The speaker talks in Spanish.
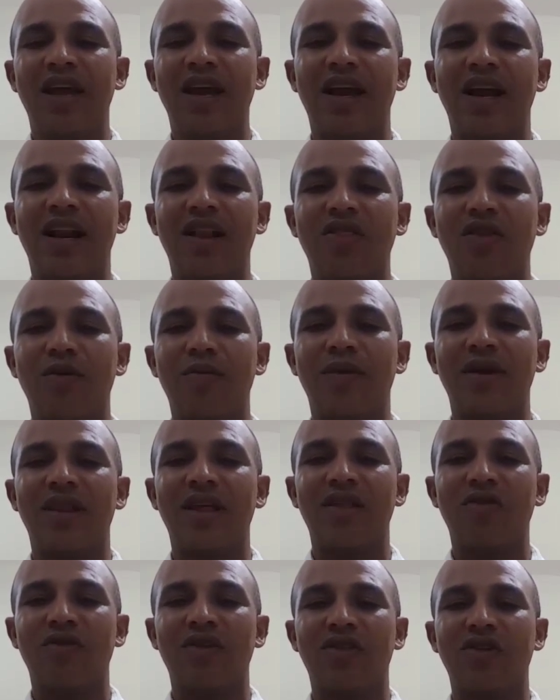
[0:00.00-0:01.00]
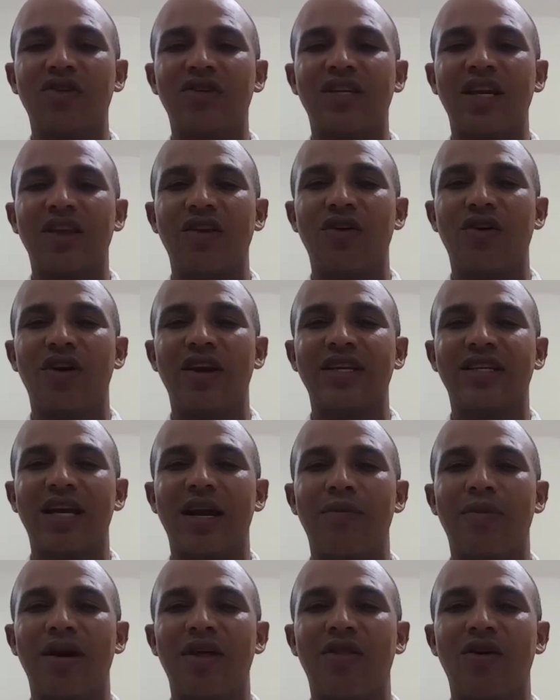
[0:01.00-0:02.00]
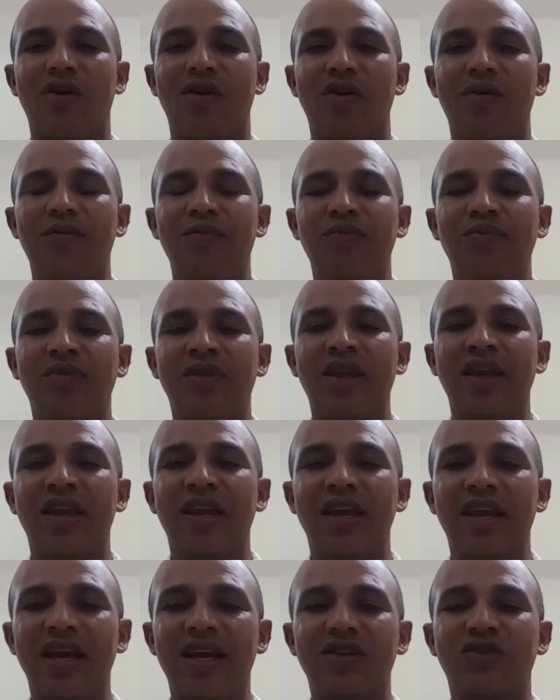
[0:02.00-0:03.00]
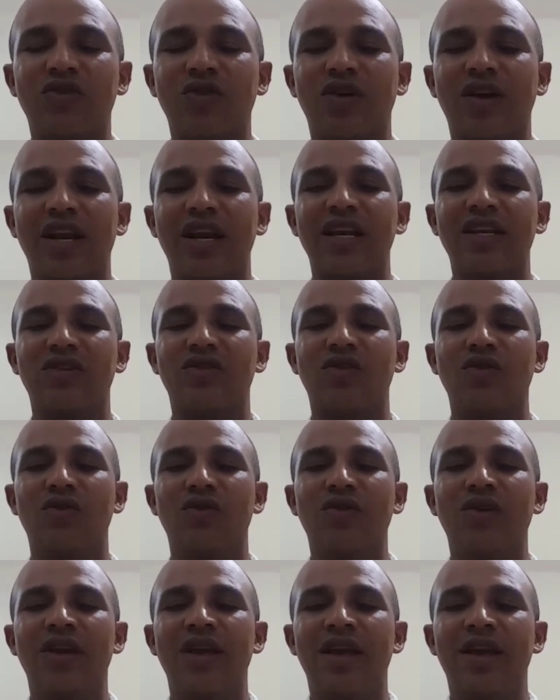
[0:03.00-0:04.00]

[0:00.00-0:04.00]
en el nombre de nuestro Señor y Salvador Jesucristo.